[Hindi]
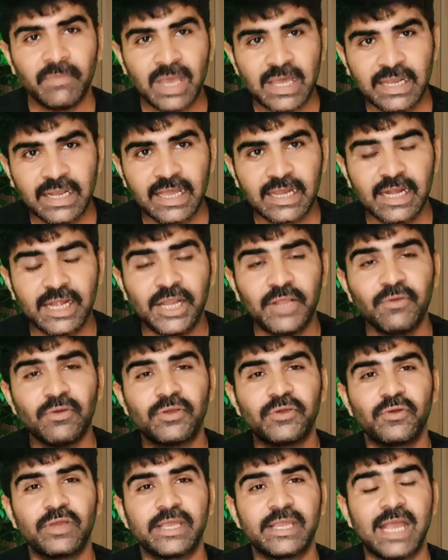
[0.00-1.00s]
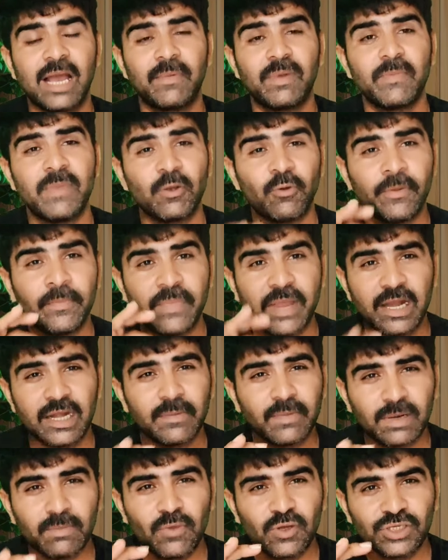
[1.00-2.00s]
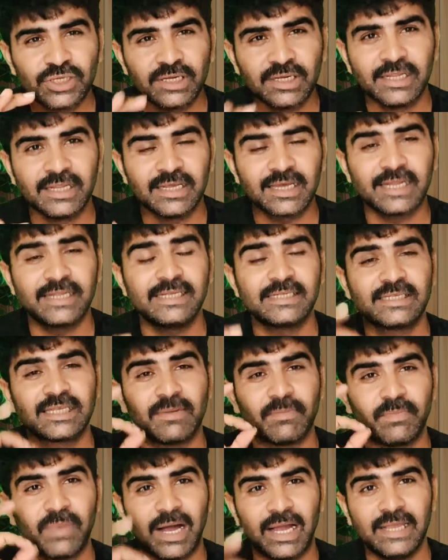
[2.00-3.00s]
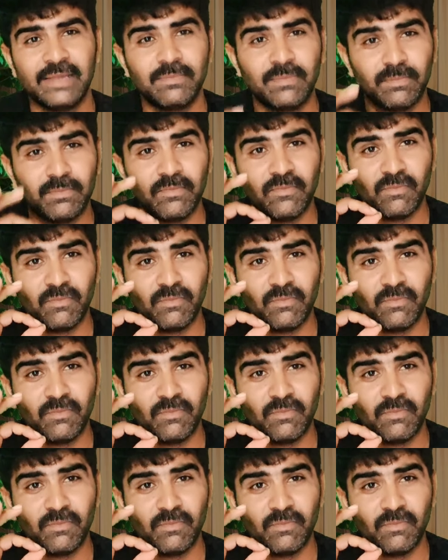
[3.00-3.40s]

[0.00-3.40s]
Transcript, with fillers: मेरी गारंटी होगी क्योंकि यहाँ पे मैं कोई पेड प्रमोशन नहीं करा सिर्फ भाई